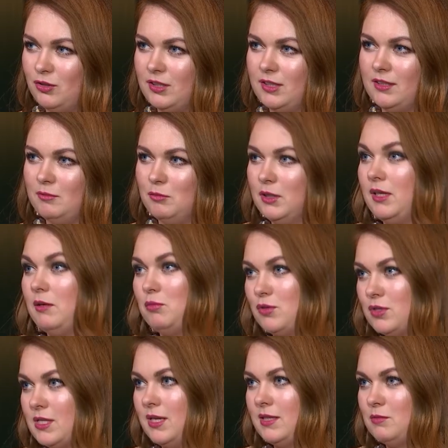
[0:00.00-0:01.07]
все-таки модель
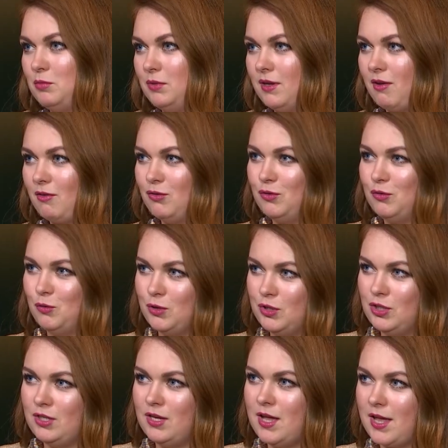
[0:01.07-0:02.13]
плюс сайз в первую
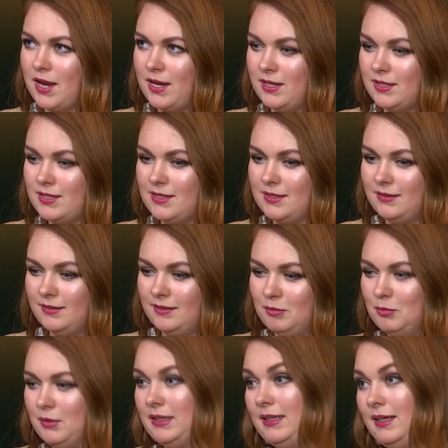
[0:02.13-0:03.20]
очередь э,
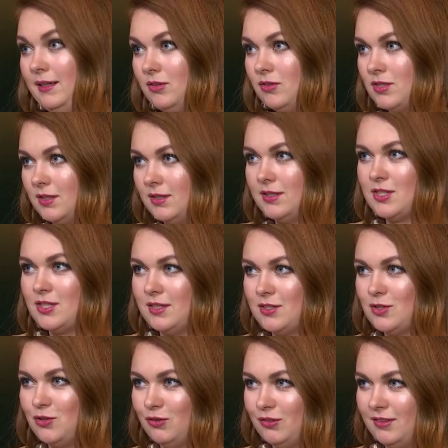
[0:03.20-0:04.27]
модель, то есть она
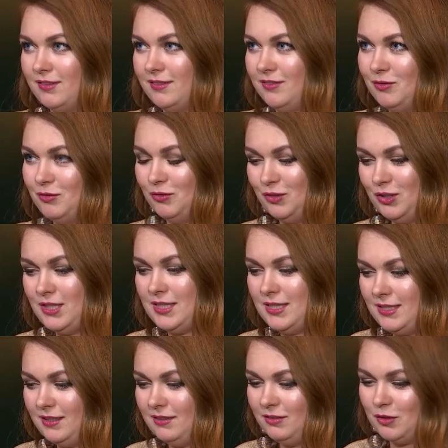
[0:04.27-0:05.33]
должна что-то
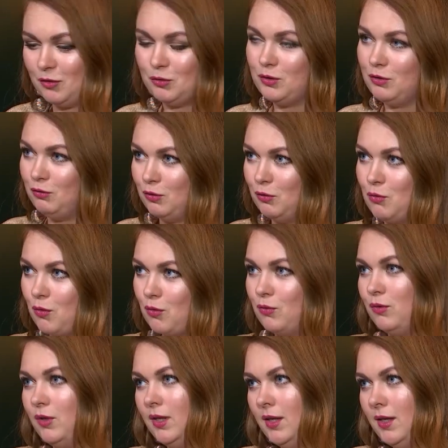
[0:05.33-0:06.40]
нести, какую-то
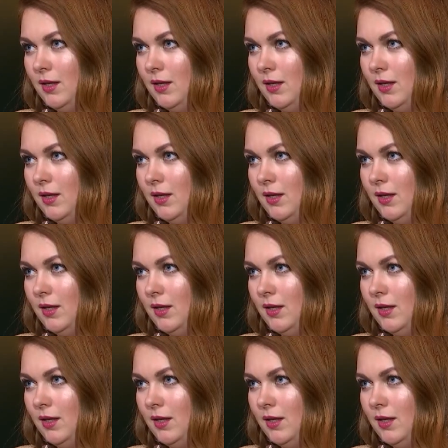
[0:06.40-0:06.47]
фигуру,